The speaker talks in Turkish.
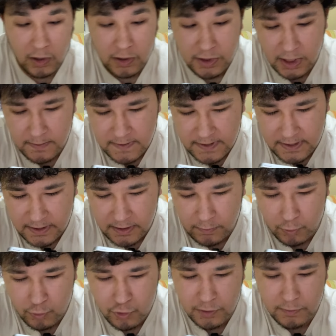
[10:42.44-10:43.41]
Acayip
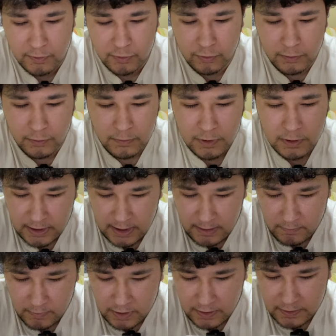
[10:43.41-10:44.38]
sinir bozucu bir durum.
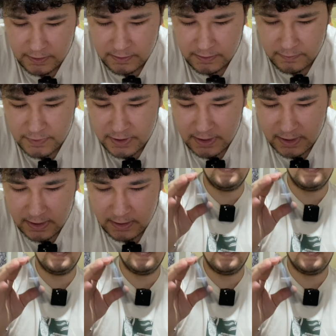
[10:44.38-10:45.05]
Girelim kanalımıza.